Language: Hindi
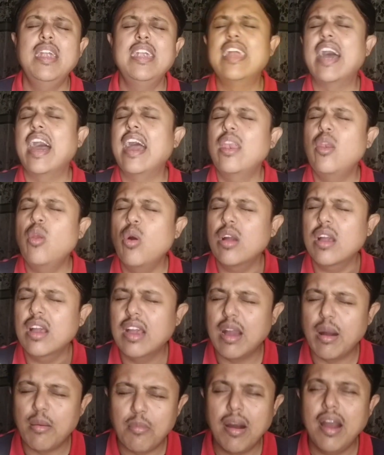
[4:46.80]
में डायलॉग
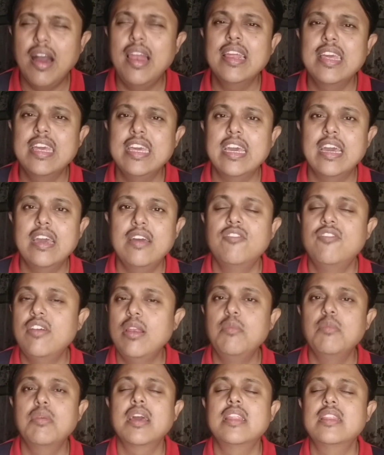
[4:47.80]
कमाल की है
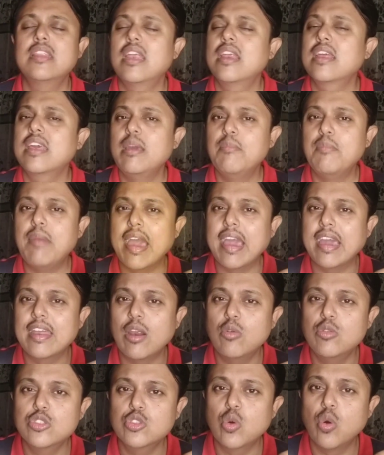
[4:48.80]
फिल्म के अंदर की
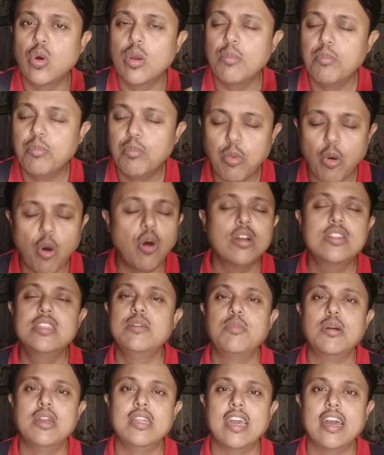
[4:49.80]
बैकग्राउंड स्कोर बहुत ही
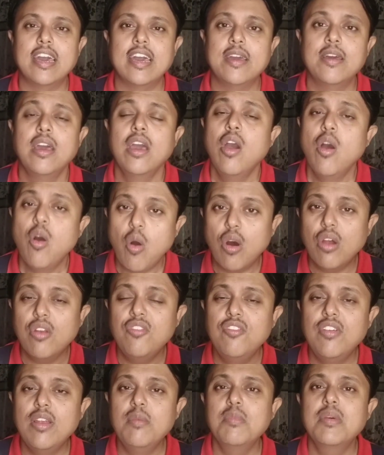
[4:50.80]
बढ़िया है और
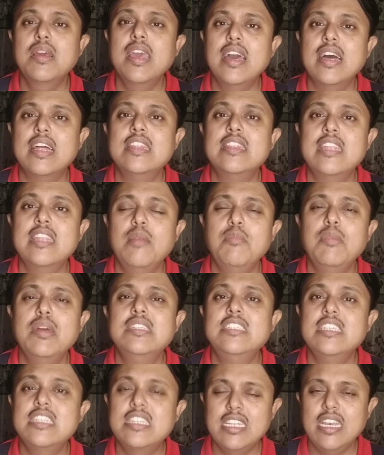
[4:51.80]
फिल्म के अंदर में
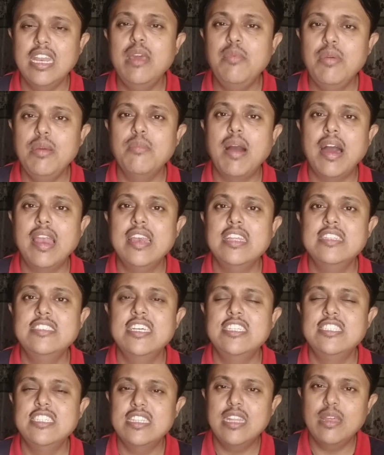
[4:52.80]
जितने भी मान
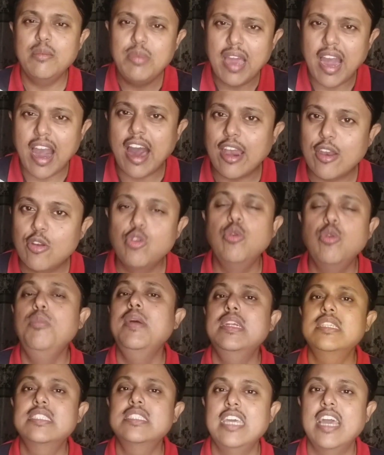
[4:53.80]
लीजिए जितने भी
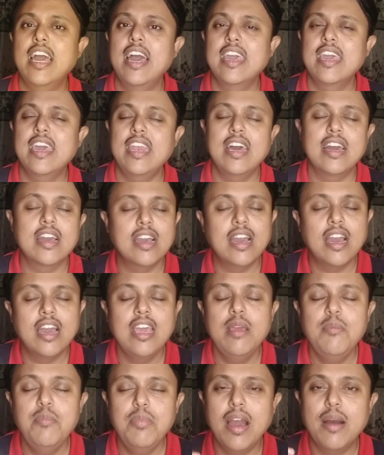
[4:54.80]
आर्गूमेंट्स किया गया ना
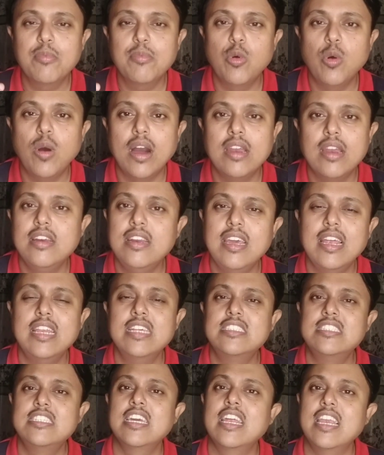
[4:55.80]
कहीं पे आपको
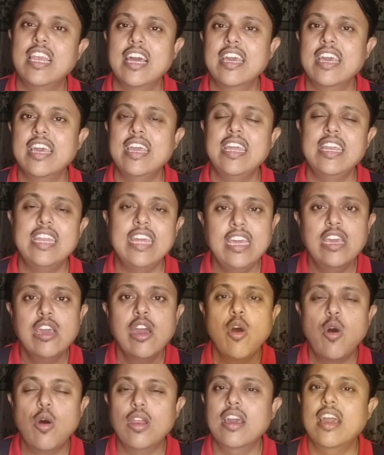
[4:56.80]
अनरियलिस्टिक लगेगी नहीं
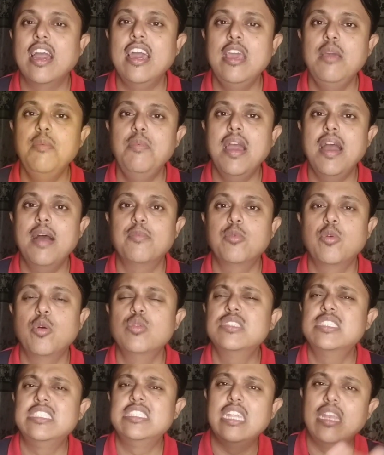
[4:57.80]
और कहीं पे आपको
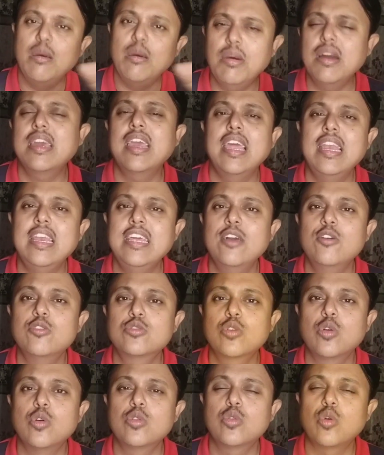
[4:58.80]
सिनेमा के लिए
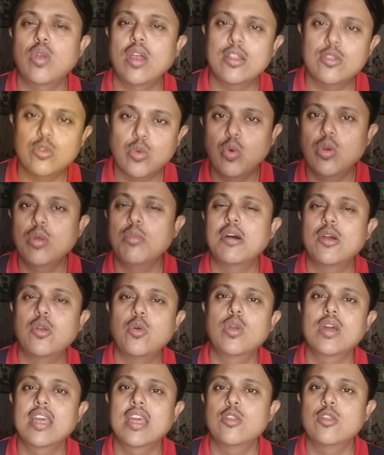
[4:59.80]
उसको थोड़ा तोड़
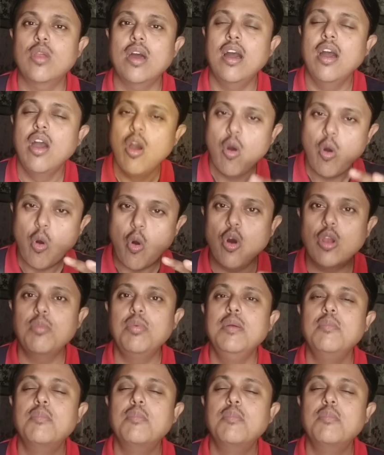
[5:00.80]
मरोड़ के थोड़ा और भी